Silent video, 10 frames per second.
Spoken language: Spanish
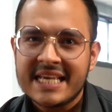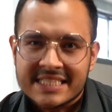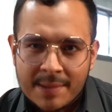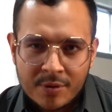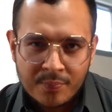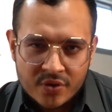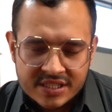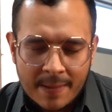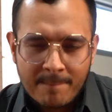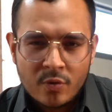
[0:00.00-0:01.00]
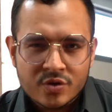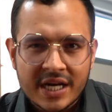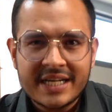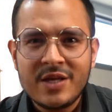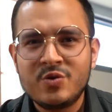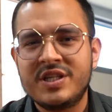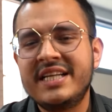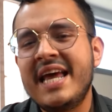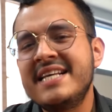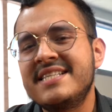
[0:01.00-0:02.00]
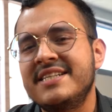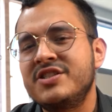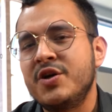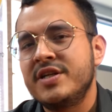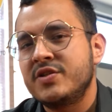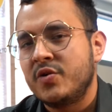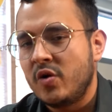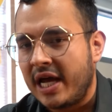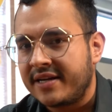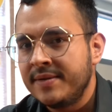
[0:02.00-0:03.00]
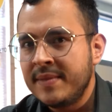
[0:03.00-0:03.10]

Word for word: Esta propuesta busca reducir la deserción escolar,